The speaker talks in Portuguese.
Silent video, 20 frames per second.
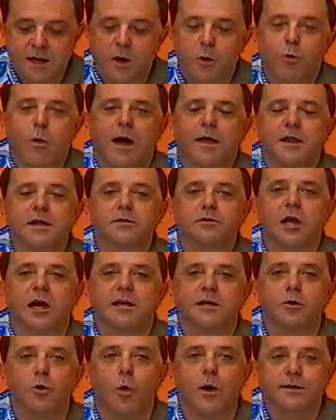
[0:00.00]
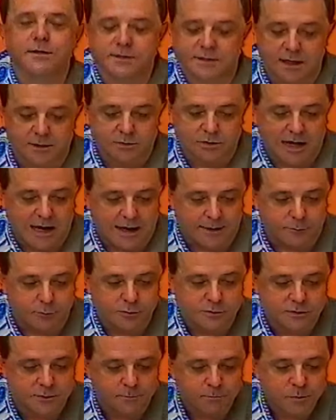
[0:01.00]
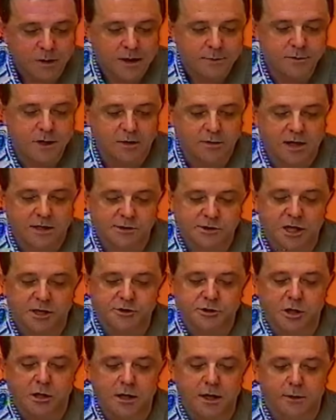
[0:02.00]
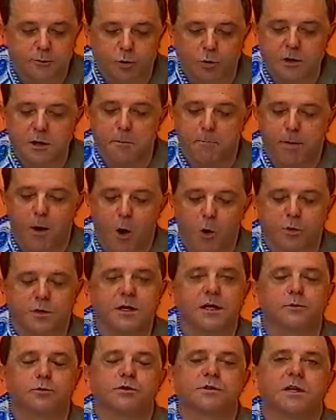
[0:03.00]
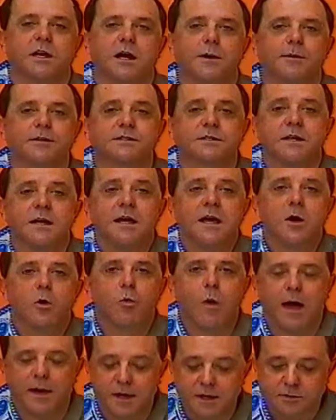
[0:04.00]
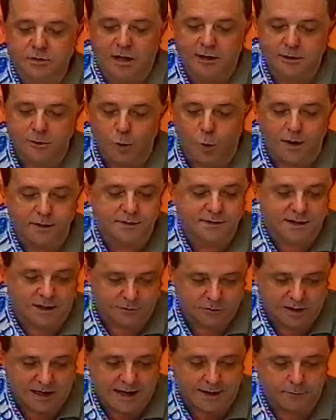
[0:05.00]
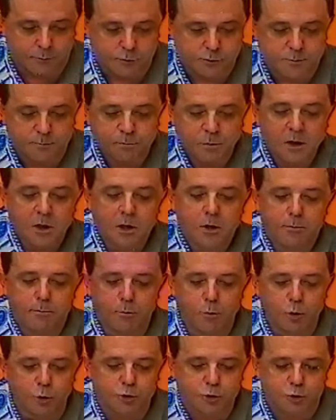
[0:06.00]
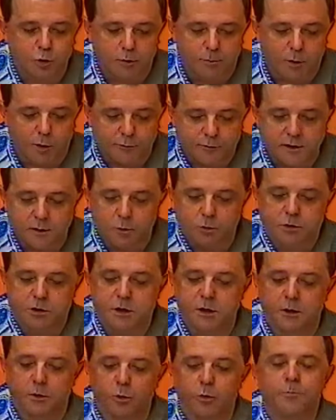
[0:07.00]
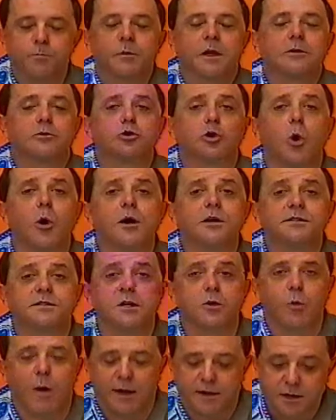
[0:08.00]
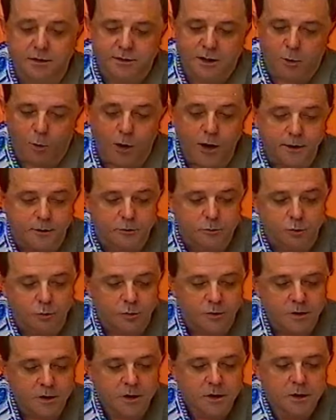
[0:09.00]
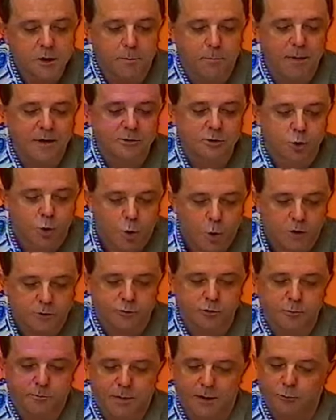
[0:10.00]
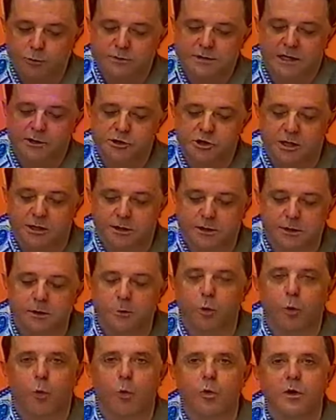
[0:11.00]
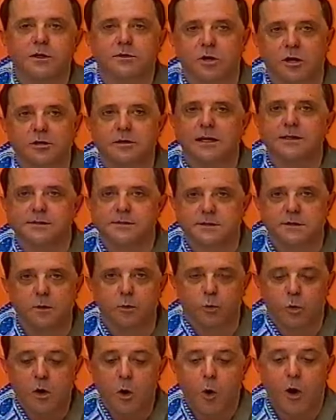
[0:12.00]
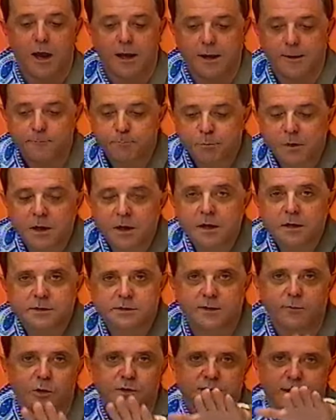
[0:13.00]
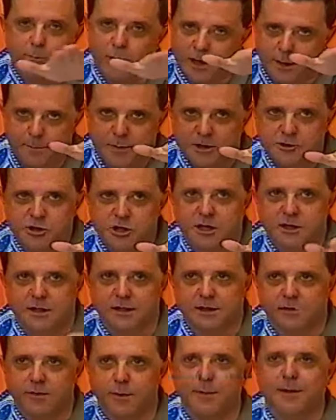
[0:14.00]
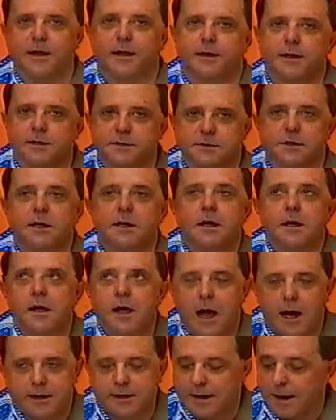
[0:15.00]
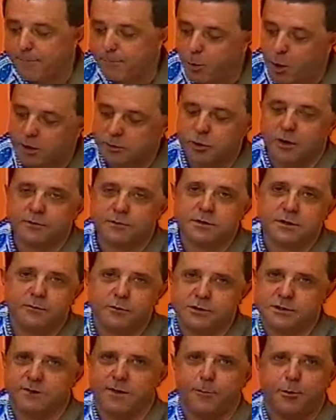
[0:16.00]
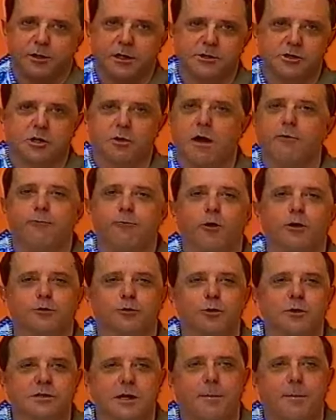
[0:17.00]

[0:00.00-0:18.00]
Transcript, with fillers: 48 centavos. Detergente líquido limpal, 500 gramas, 48 centavos. Músculo bovino, quilo, 2,48. E pescoço de peru sadia, quilo, 1,35. Olha, se você mora pertinho aqui da TV Bandeirantes, aqui na porta, ó, você vai poder tirar uma foto hoje